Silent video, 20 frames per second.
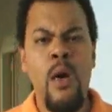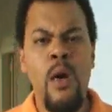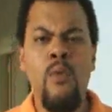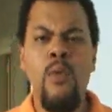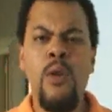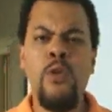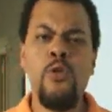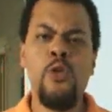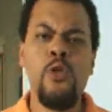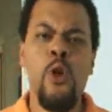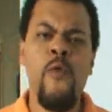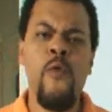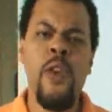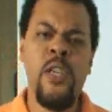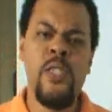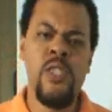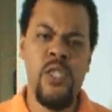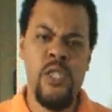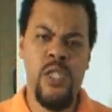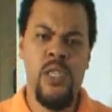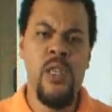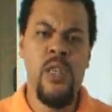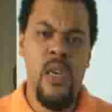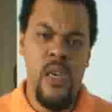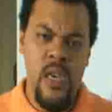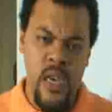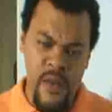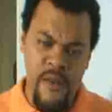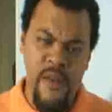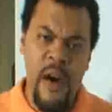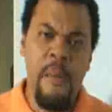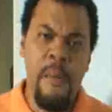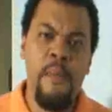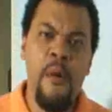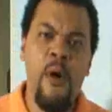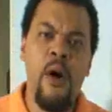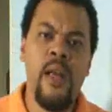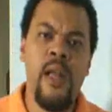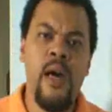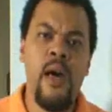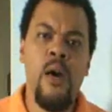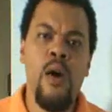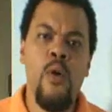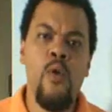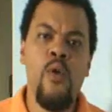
Quando o solvente evapora,